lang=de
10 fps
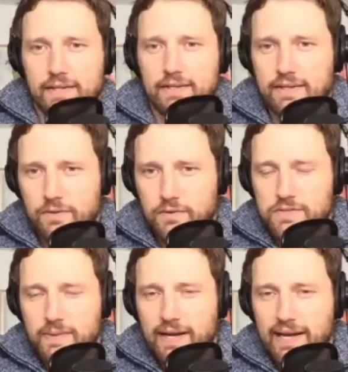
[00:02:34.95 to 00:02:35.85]
äh, und
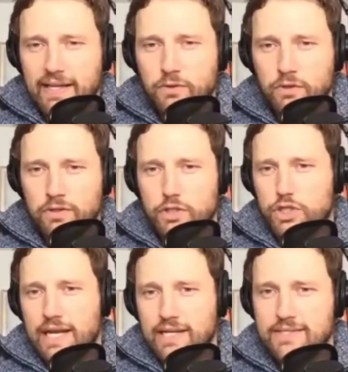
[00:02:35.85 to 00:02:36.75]
zwar eigentlich nur noch die
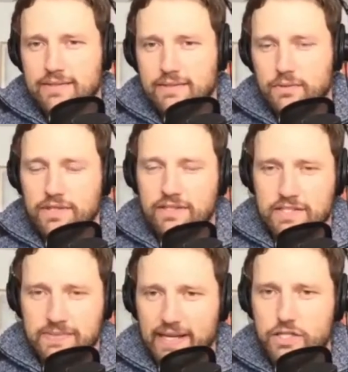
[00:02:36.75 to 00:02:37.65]
stärkste oder die
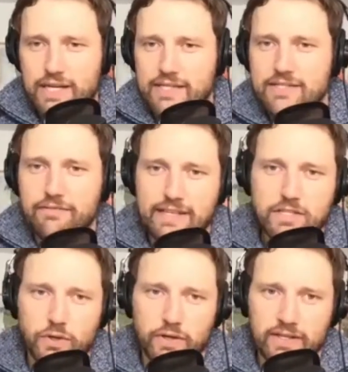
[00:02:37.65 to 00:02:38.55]
zwei stärksten
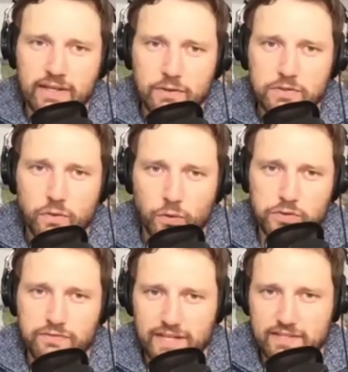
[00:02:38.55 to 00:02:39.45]
Fettsäuren aus
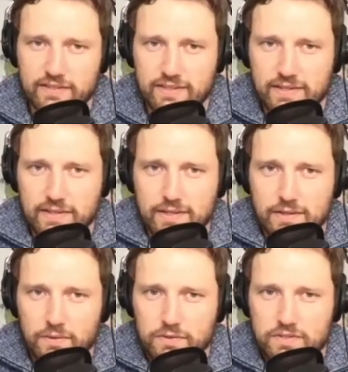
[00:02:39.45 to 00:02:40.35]
Kokosfett.
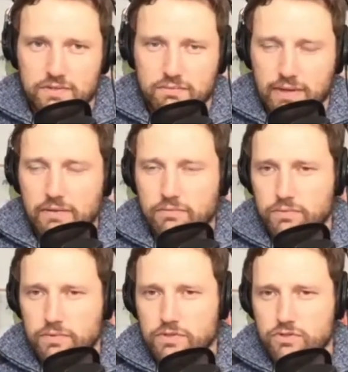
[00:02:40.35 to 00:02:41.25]
Mhm. Und ja,
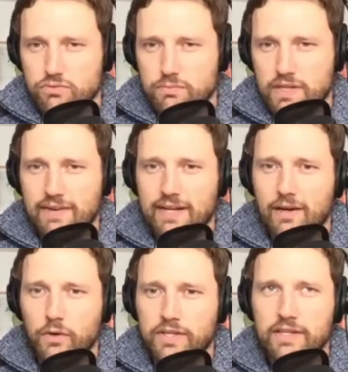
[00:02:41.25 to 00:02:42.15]
ist mittlerweile
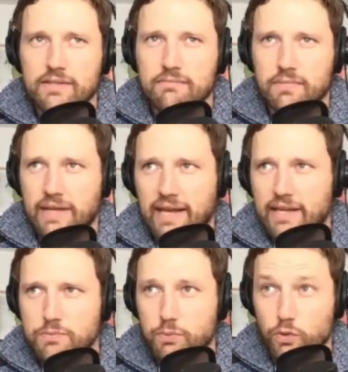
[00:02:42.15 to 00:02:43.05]
auch hier ein
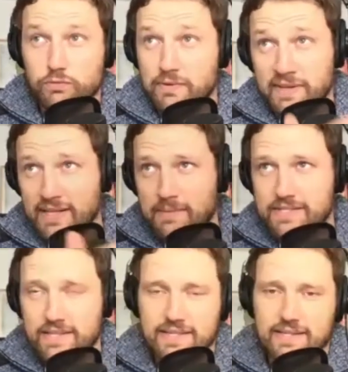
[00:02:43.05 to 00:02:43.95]
gängiges Produkt. Wir waren
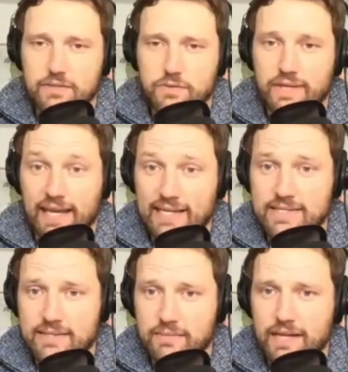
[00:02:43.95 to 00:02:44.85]
damals tatsächlich so die
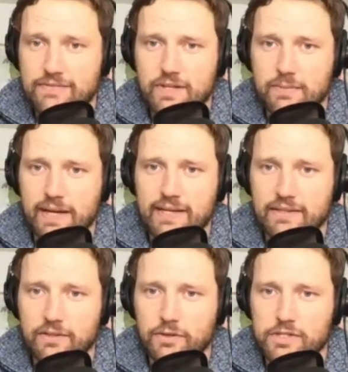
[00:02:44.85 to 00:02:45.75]
ersten im Lifestyle-Bereich,
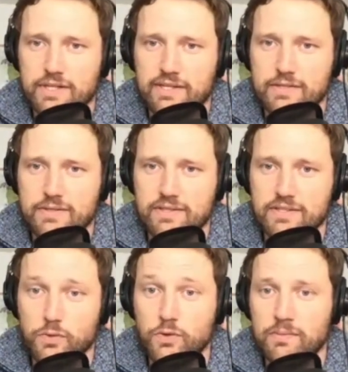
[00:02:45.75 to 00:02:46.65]
die in Deutschland das,
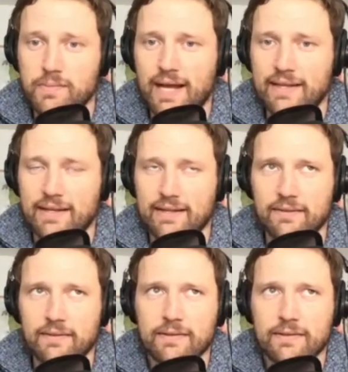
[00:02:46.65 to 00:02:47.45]
das Öl im Laden hatten.